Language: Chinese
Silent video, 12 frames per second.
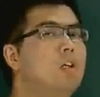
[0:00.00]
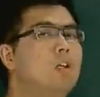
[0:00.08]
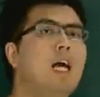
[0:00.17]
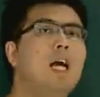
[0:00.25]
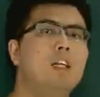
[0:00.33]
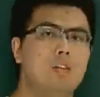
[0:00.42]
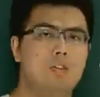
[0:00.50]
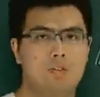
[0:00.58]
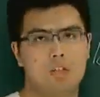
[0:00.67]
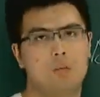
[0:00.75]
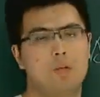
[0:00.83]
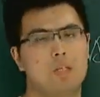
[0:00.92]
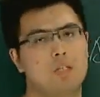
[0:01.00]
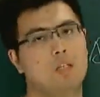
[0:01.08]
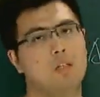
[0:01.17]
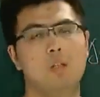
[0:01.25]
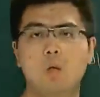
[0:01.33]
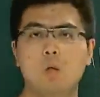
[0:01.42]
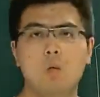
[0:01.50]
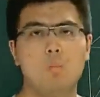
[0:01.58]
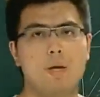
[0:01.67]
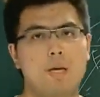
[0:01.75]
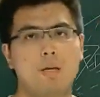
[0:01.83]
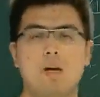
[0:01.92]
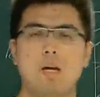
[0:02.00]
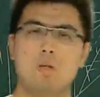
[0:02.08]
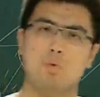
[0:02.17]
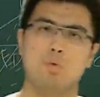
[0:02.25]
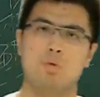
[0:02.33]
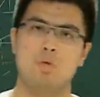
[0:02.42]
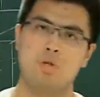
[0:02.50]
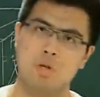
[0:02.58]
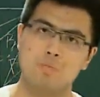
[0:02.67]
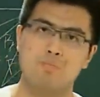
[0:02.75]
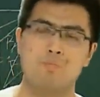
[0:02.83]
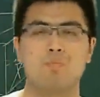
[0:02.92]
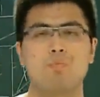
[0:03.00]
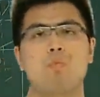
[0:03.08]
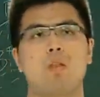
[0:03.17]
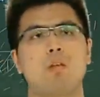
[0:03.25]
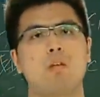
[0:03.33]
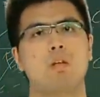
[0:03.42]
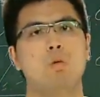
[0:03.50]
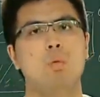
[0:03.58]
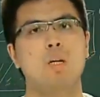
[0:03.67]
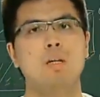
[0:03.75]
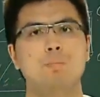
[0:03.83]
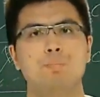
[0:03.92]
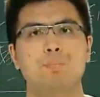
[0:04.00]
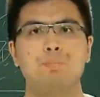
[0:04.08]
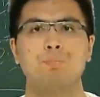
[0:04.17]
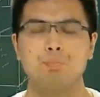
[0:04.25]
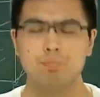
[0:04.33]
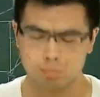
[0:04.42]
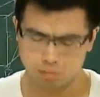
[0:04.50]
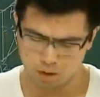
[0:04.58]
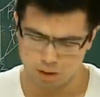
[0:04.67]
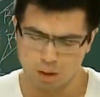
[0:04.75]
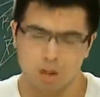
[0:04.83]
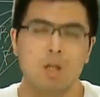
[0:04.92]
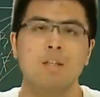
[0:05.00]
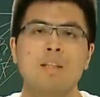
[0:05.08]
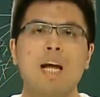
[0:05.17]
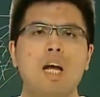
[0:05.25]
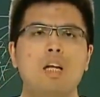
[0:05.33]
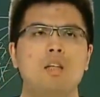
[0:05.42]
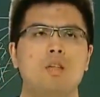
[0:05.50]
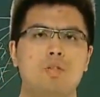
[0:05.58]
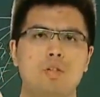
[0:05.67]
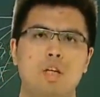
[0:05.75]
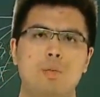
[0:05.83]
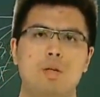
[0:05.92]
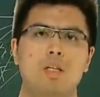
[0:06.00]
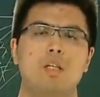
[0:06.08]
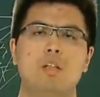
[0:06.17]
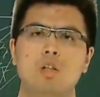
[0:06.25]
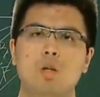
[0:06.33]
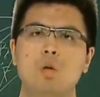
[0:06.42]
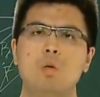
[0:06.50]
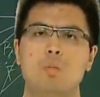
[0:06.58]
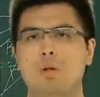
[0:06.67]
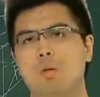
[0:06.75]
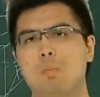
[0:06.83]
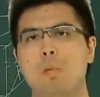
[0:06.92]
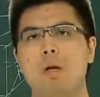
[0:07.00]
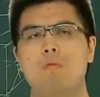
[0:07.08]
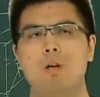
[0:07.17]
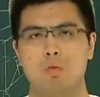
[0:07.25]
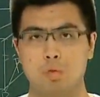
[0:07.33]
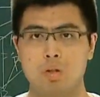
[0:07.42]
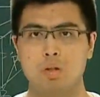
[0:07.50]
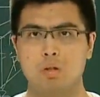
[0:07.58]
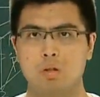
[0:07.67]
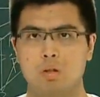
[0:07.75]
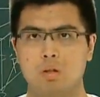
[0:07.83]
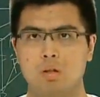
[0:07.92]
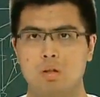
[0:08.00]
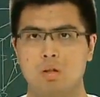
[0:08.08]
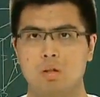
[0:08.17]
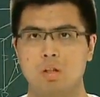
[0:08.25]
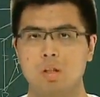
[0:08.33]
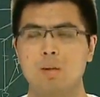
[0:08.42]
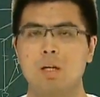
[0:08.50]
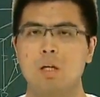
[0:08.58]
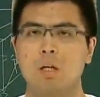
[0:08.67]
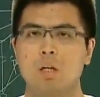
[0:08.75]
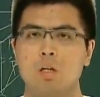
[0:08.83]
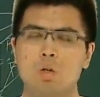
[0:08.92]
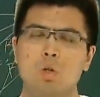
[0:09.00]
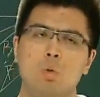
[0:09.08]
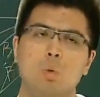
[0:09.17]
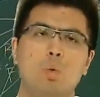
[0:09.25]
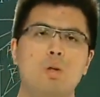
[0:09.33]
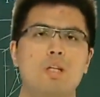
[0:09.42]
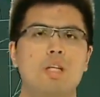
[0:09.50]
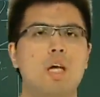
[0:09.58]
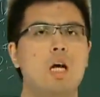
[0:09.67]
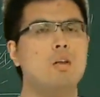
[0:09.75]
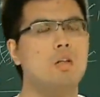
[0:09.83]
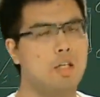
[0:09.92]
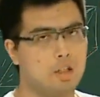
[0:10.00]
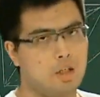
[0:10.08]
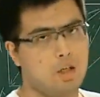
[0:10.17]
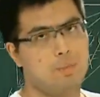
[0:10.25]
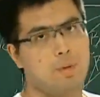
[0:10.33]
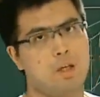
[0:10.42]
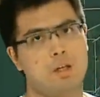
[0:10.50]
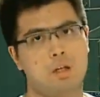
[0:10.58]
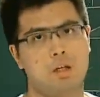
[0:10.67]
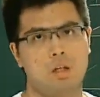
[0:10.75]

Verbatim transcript: 它的四条边长都没法去证，注意啊，它的四条边长都没有办法去证，对吧？就是你无论挑哪一条边。